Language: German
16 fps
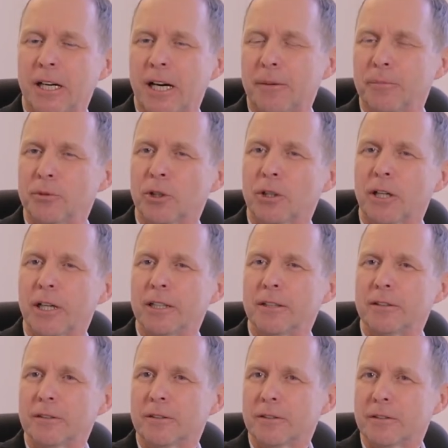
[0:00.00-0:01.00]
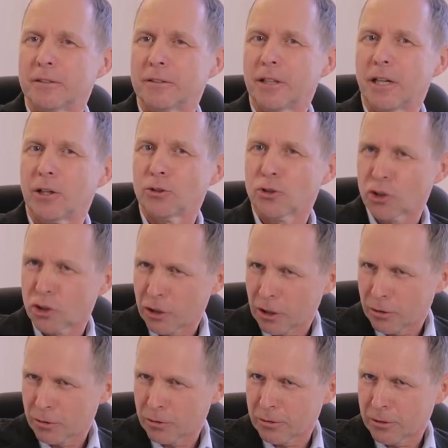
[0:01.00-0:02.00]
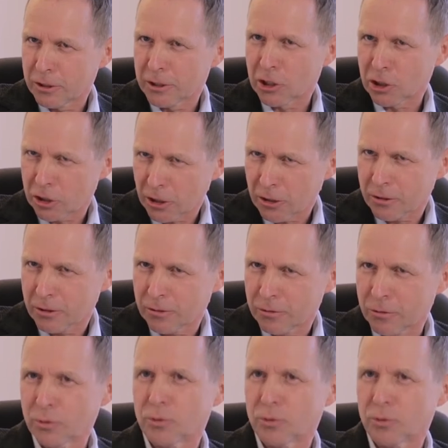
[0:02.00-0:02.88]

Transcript: haben noch eine Ausstellung in der Stadt